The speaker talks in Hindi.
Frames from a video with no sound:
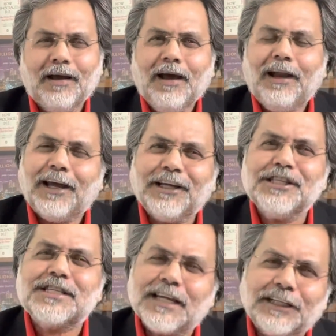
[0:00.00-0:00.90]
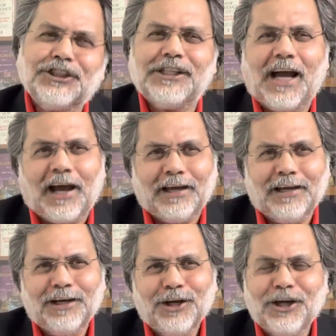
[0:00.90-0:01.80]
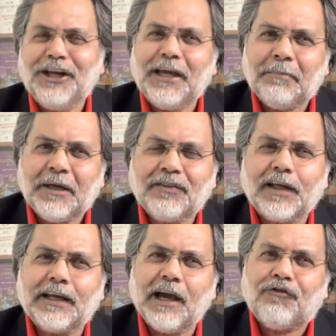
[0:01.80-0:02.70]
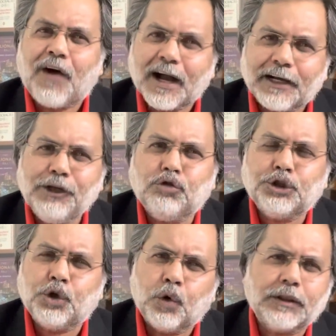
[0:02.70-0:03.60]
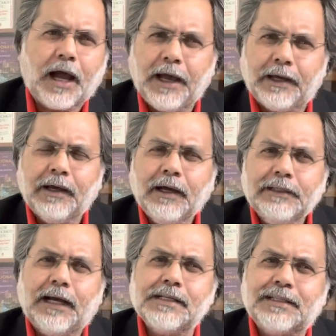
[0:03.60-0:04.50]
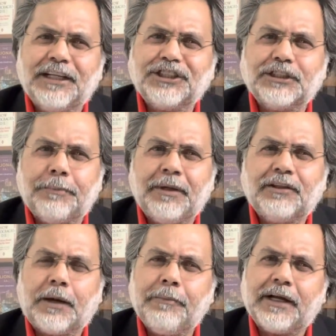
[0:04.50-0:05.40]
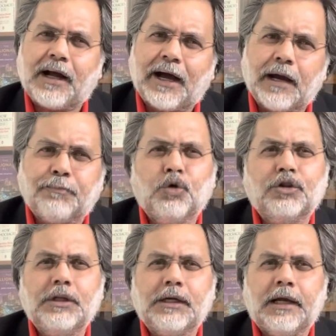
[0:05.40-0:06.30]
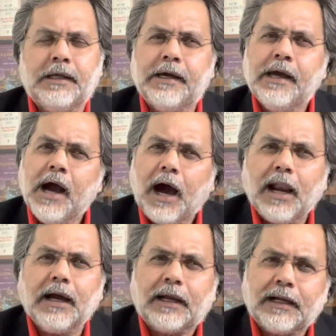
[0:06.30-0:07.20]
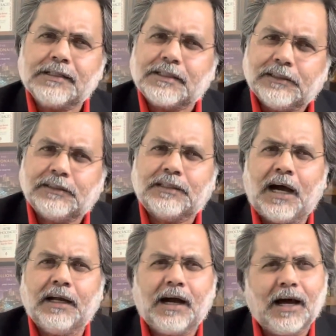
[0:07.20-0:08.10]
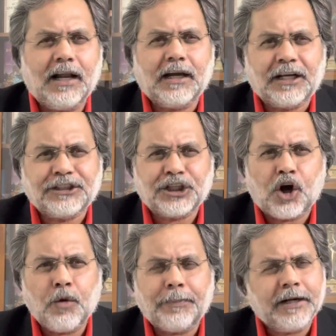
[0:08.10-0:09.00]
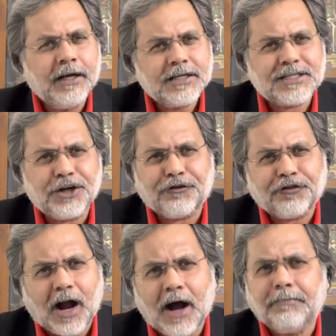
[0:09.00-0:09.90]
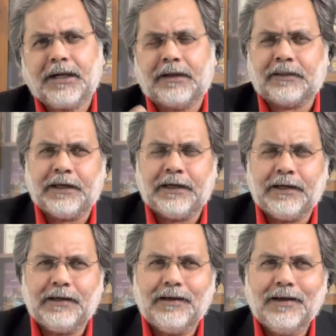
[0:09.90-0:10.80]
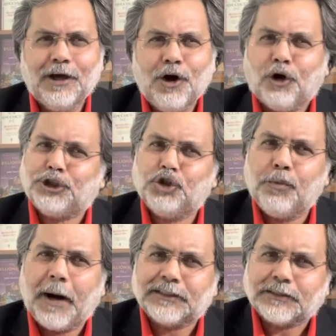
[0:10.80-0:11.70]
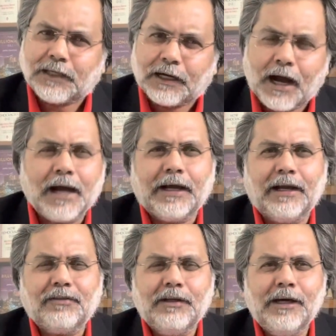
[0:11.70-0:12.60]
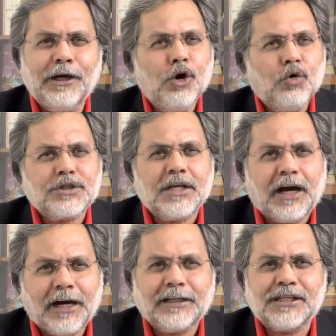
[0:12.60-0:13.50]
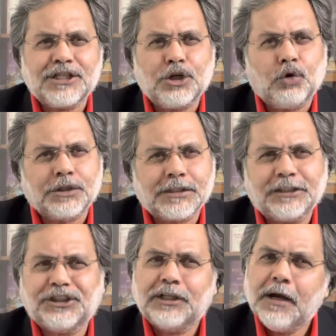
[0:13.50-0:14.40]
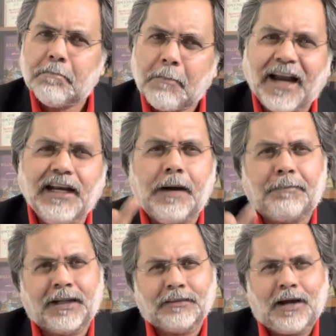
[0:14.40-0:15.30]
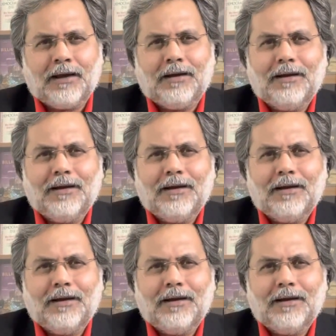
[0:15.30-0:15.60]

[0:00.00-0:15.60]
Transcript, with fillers: लेकिन सच क्या है इनके भीतर क्या वाकई कुछ होता है या इस देश के भीतर में खाना पूर्ति के लिए अलग अलग संस्थान अलग अलग जगहों पर सिर्फ काम करते हैं और जो बात सरकार कहती है उसे हर किसी को सच मानना पड़ता है